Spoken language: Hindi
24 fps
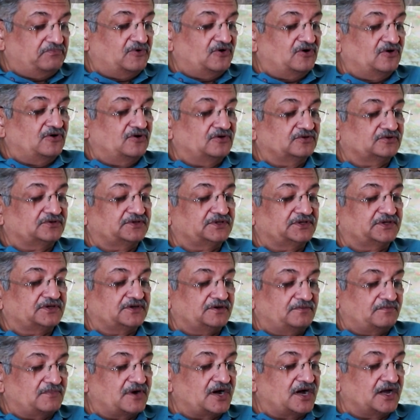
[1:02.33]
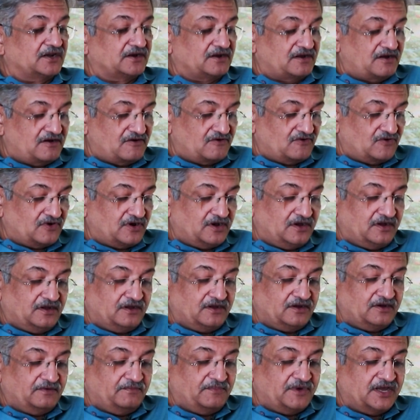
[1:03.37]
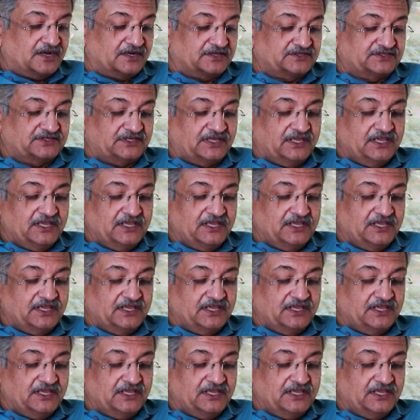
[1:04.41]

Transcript: बहुत ही कमाल का होगा कमाल